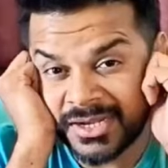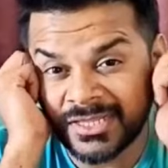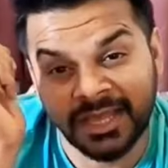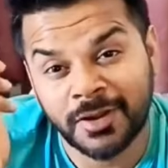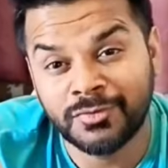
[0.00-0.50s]
अरे
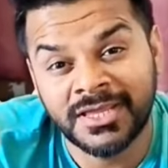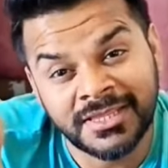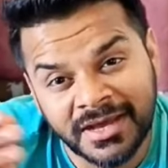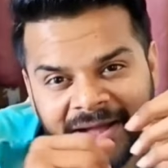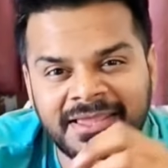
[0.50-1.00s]
यार ये दारू
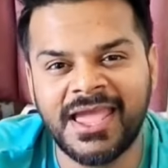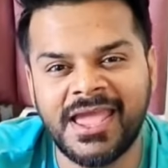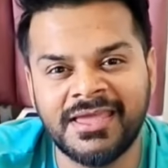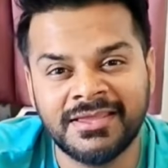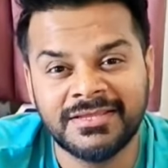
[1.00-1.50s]
नहीं दवाई
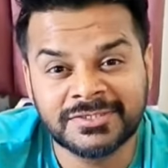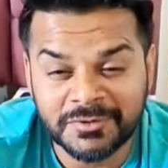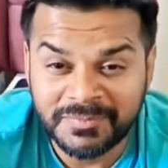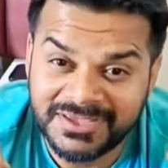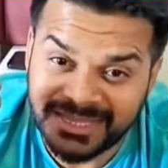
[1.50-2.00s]
है
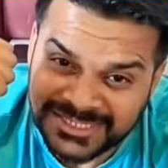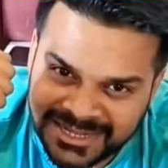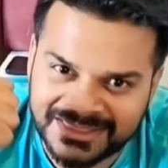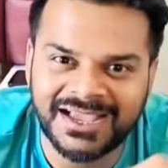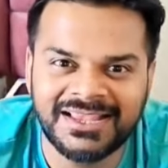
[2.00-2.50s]
इसको पी के
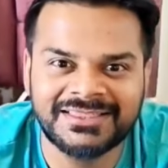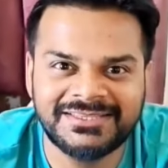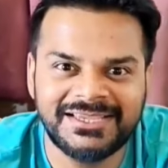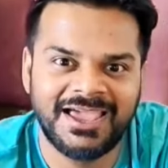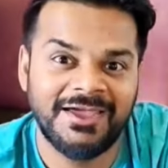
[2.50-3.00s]
शक्ति आ
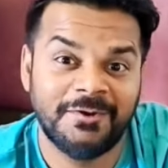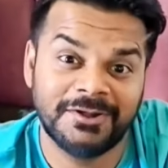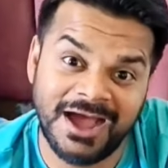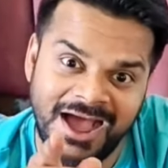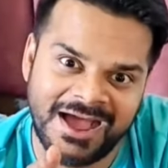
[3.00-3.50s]
जाती है
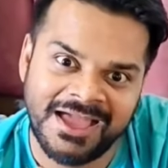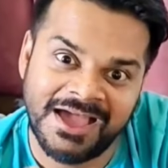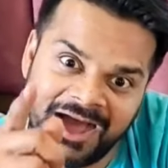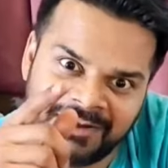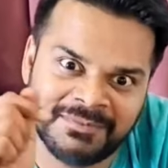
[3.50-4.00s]
हाँ। और हाँ
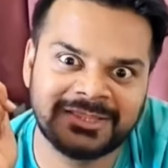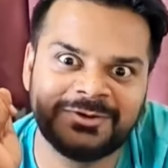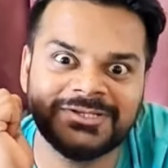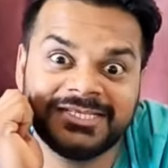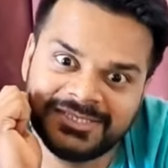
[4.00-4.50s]
हर
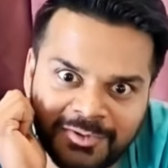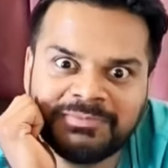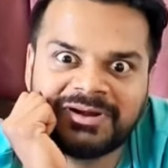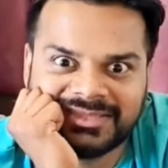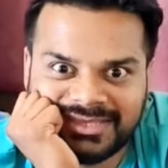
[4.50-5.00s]
मर्द को इसकी
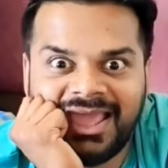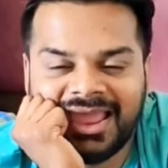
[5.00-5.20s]
जरूरत पड़ती